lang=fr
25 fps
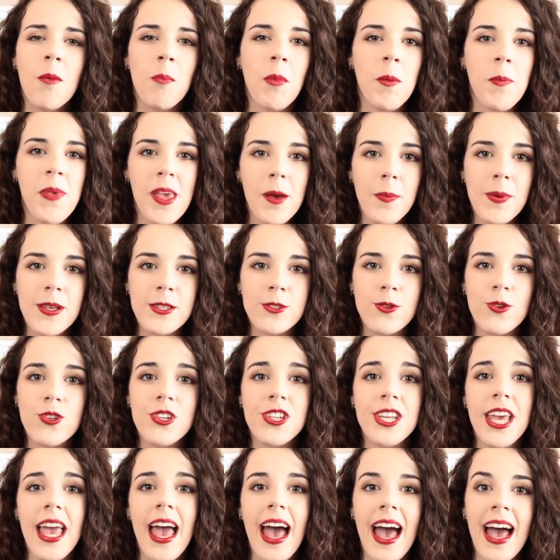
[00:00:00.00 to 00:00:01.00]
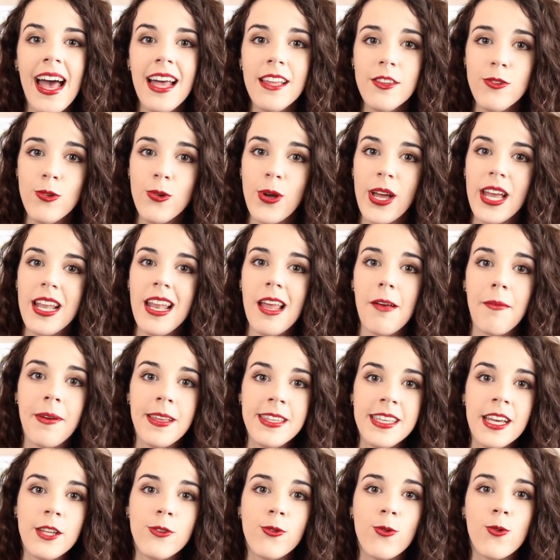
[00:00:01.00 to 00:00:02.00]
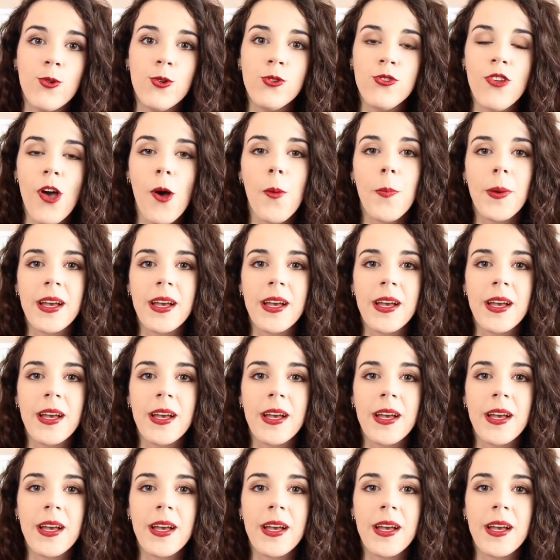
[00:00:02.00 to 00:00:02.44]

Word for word: mais bien parce que j'ai adoré la manière dont l'auteur